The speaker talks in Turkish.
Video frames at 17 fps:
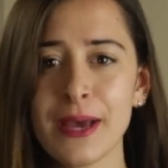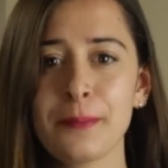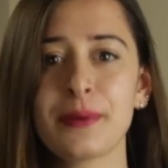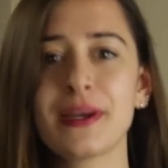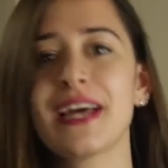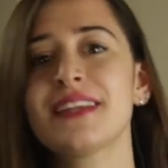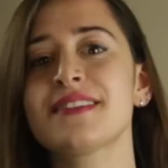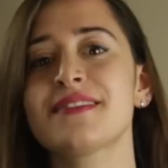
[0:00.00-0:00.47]

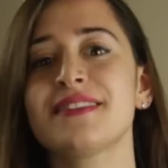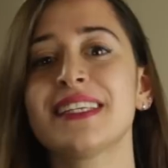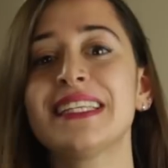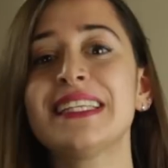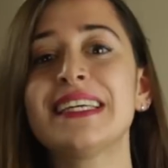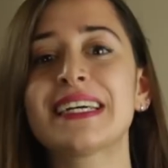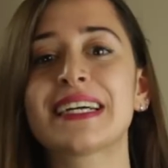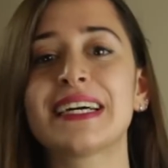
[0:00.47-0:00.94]
Prens
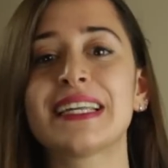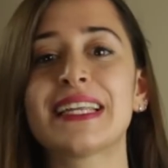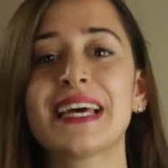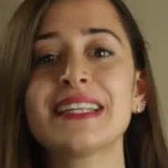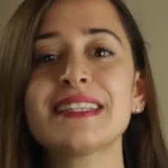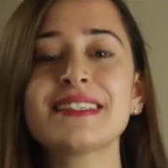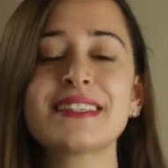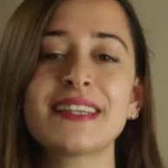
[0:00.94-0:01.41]
Vlad'ı
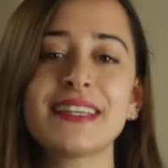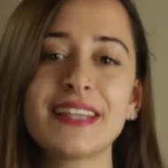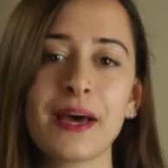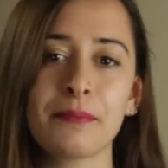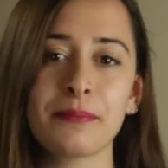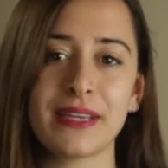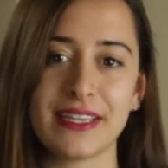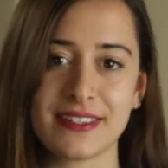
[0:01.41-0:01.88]
yakalayan
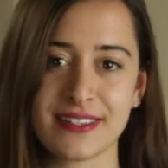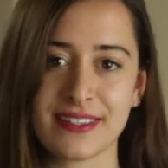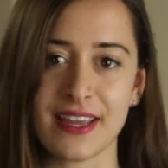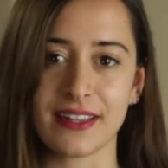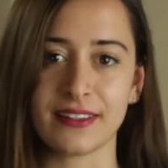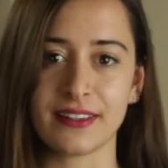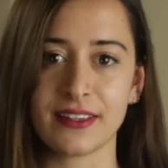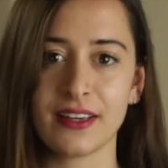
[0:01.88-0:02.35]
sıradan bir
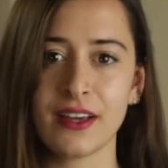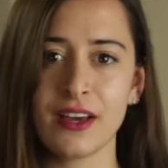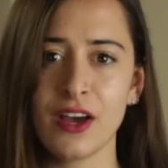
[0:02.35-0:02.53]
insandı.